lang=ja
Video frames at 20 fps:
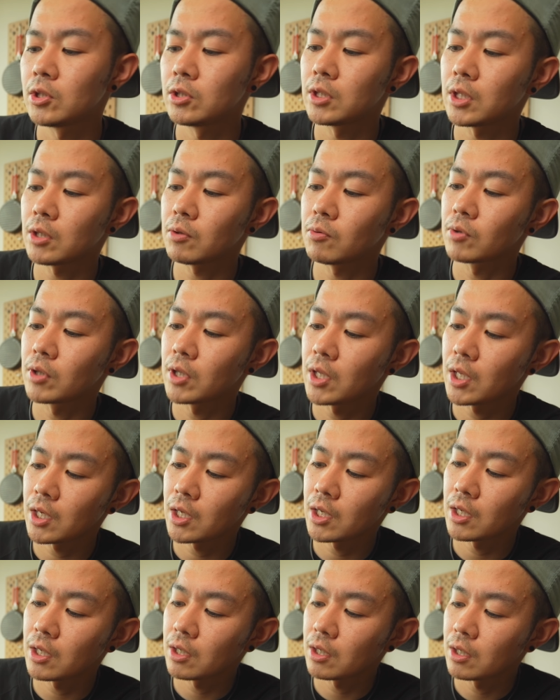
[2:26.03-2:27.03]
なの
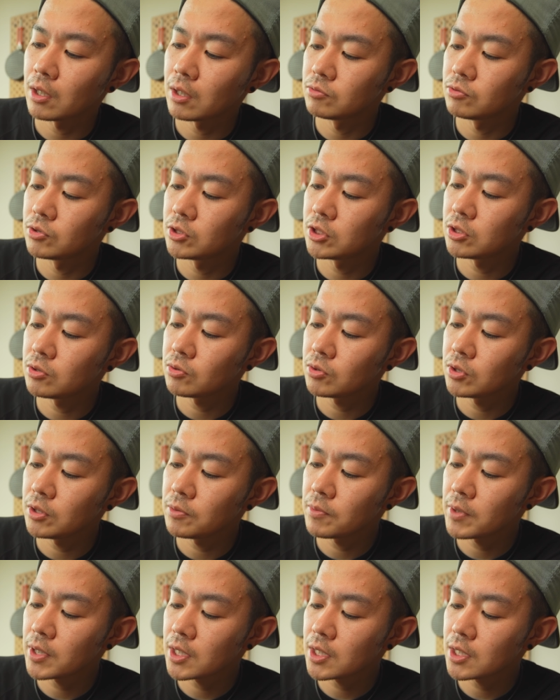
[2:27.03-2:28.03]
でうちの
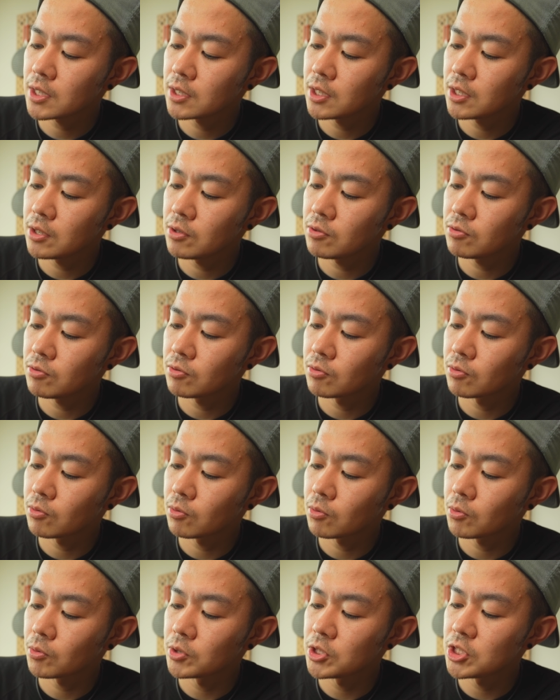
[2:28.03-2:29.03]
庭でいう
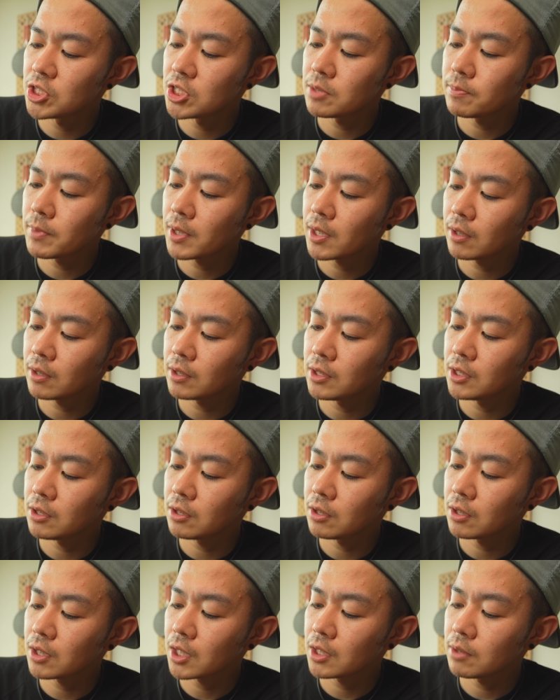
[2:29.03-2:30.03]
と一面いっ
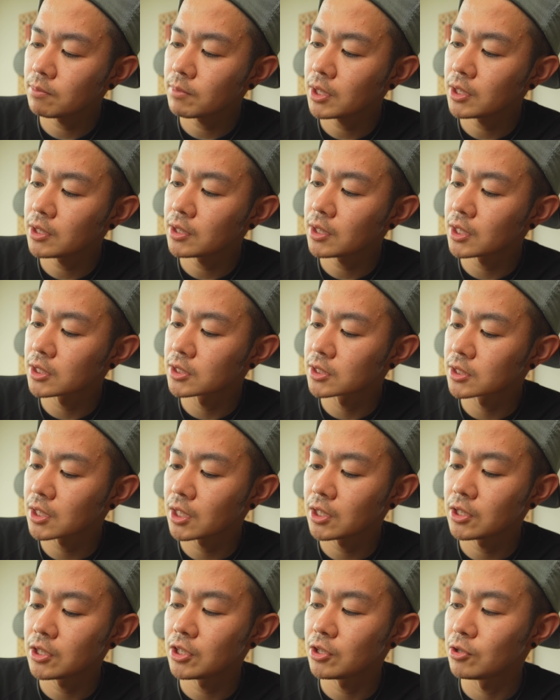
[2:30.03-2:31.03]
かい巻いたら
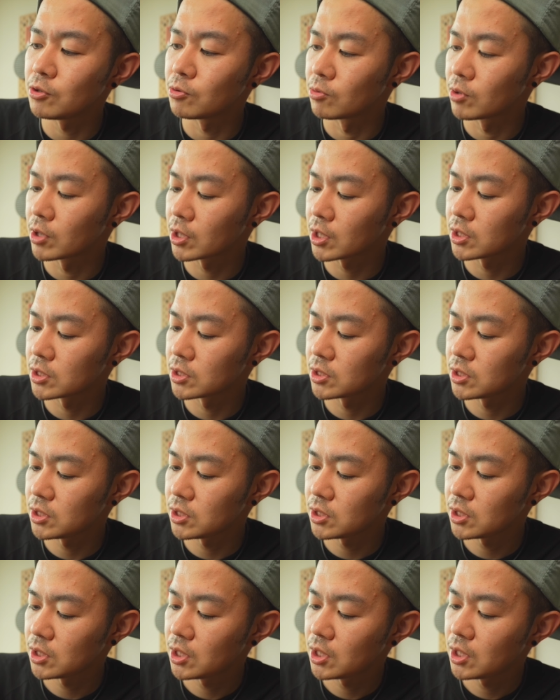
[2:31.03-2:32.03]
使い切るような感じ